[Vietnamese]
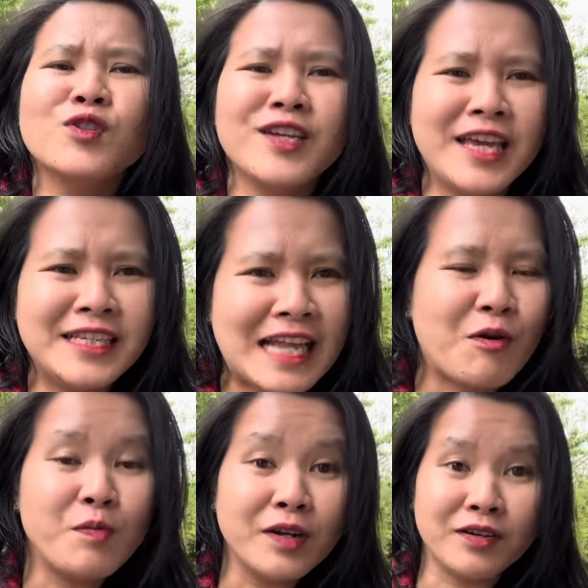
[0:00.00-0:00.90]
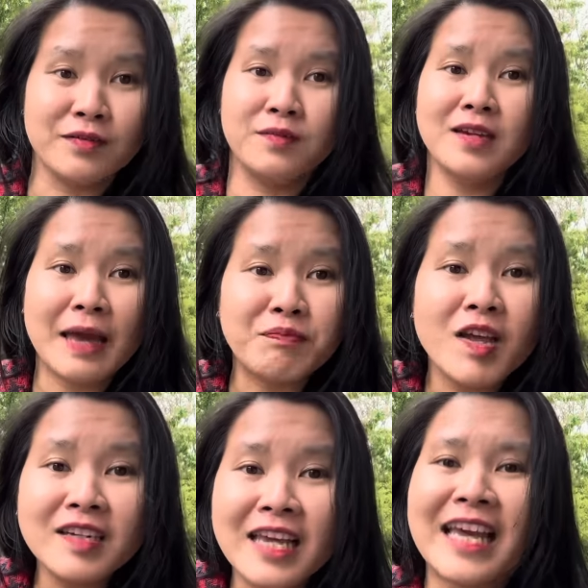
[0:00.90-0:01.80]
suy nghĩ sao cũng được nhưng em
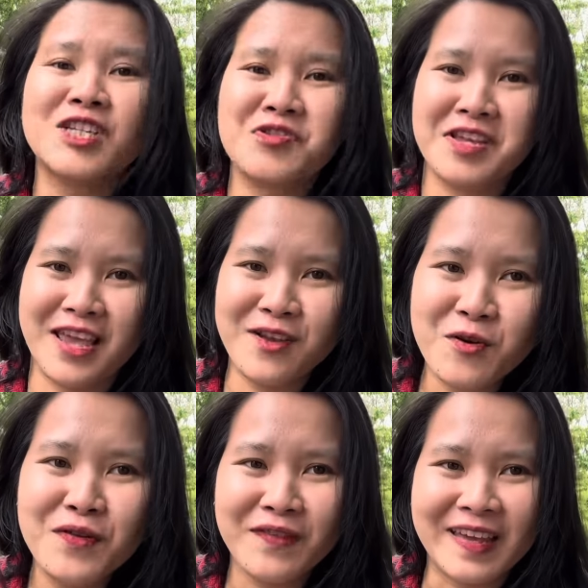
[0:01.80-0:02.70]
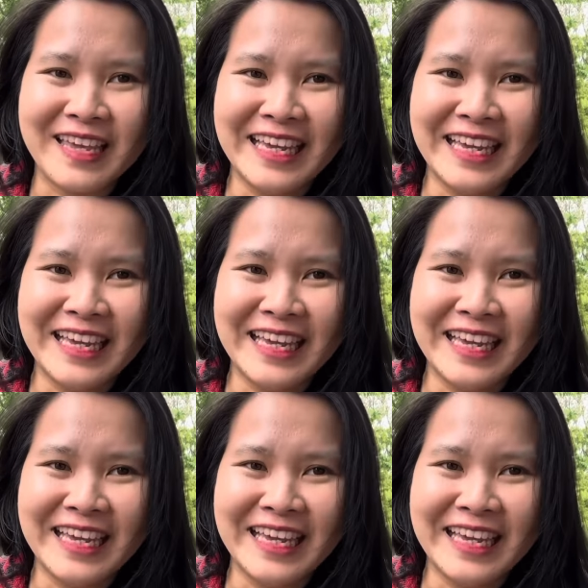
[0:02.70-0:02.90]
thích cái cách suy nghĩ của quý vị